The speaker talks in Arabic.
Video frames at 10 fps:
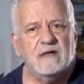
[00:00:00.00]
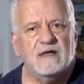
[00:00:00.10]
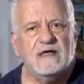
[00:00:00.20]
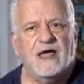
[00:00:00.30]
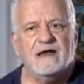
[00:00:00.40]

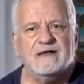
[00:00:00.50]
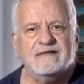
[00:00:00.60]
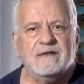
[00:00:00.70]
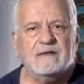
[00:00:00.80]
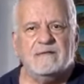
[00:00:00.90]
يعني
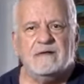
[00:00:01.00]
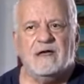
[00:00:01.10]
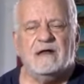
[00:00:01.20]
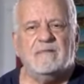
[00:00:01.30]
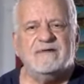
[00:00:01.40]
نتيجه ان
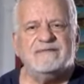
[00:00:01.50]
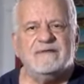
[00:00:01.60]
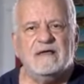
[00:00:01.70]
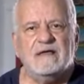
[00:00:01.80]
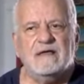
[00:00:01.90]
احنا بس
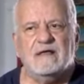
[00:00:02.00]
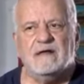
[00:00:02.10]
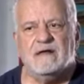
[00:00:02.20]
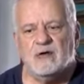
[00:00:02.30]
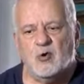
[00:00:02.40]
ايه
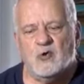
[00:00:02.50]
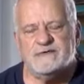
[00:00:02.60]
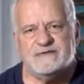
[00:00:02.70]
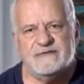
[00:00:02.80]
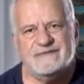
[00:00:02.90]

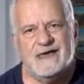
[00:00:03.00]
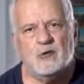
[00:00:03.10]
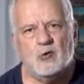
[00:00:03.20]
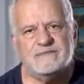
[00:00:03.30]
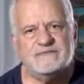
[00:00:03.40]
نخش ازاي
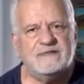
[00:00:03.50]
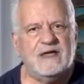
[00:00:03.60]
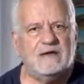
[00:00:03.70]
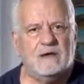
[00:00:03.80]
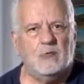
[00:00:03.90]
نخش
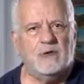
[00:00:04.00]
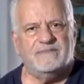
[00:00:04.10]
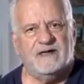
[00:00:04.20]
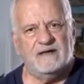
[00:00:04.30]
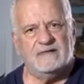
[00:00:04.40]
الدخله الاولى
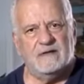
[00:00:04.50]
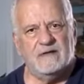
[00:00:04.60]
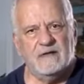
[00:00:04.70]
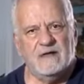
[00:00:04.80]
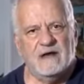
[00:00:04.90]
بتاعتنا
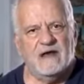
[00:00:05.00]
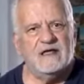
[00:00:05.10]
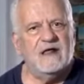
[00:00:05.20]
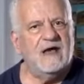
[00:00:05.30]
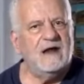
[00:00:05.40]

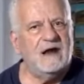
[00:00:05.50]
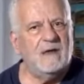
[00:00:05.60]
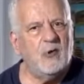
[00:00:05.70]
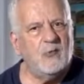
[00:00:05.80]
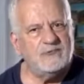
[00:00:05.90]
لكن انا لا
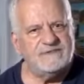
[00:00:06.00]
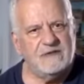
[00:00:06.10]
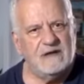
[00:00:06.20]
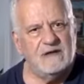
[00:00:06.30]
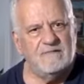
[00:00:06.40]
ببص
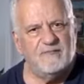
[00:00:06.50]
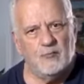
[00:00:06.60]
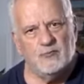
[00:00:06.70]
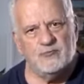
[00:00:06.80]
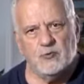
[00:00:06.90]

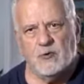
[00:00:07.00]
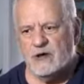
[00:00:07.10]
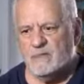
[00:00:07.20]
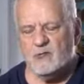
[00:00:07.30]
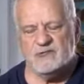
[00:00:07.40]
لفلوسه
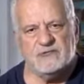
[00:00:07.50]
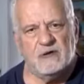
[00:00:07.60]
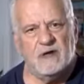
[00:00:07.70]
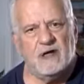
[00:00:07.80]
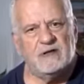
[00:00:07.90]
ولا ببص
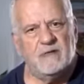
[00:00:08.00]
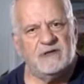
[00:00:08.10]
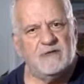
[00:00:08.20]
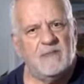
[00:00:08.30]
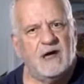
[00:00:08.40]

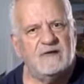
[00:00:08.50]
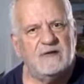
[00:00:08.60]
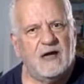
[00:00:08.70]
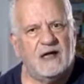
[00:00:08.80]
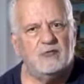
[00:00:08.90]
ابقى طمعان
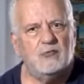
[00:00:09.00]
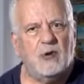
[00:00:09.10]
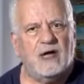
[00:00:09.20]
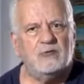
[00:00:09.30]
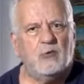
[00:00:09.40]
عنده
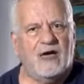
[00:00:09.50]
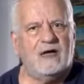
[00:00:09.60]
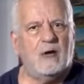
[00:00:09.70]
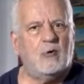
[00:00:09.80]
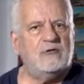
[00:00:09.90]
عنده
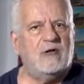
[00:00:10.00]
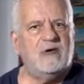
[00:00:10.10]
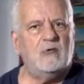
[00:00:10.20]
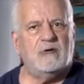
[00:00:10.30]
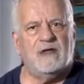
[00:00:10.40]
حاجه اخدها
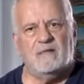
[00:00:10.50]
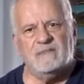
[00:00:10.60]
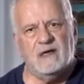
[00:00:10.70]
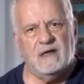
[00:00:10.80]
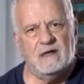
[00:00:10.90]
منه الكلام
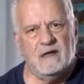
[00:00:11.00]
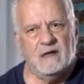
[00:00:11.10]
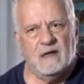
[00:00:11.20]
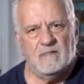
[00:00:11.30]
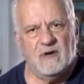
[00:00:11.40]
ده
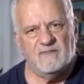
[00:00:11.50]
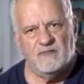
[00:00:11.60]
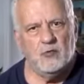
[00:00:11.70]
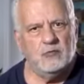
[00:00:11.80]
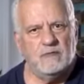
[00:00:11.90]

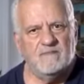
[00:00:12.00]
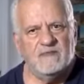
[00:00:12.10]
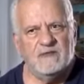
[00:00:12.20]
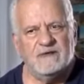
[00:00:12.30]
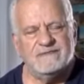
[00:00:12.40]
مرفوض
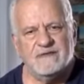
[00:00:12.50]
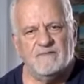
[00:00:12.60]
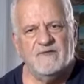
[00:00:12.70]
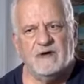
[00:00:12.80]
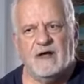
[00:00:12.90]

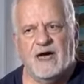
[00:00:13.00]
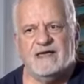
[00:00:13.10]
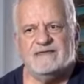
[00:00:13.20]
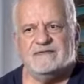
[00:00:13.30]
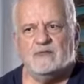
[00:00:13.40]
السفر
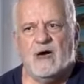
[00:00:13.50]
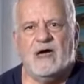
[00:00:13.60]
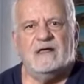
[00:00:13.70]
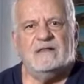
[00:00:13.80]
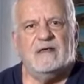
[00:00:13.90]
عايز
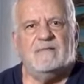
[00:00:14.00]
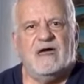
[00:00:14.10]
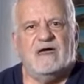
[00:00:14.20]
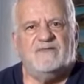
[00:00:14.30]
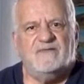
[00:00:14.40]
واحد يبقى
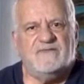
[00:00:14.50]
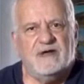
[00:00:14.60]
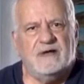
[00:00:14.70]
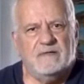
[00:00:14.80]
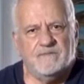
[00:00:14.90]
خفيف كده